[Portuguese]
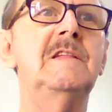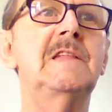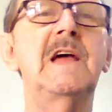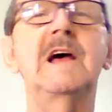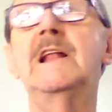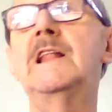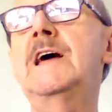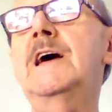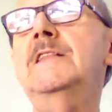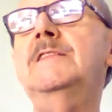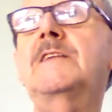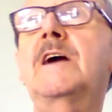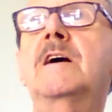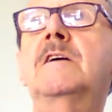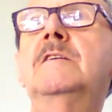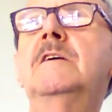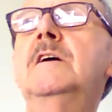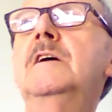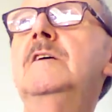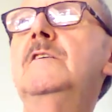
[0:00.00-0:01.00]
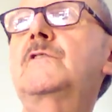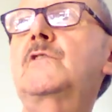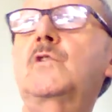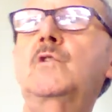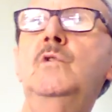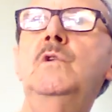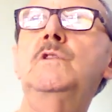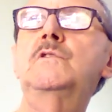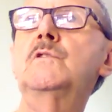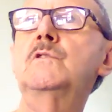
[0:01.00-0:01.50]
deleta
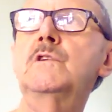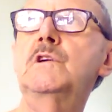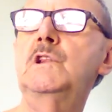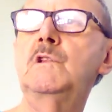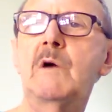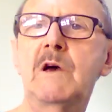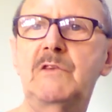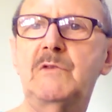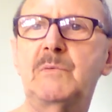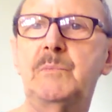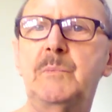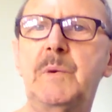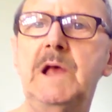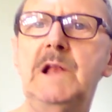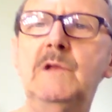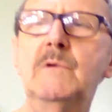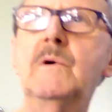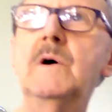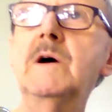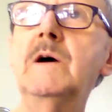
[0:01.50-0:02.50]
exclui tudo que não é espelho.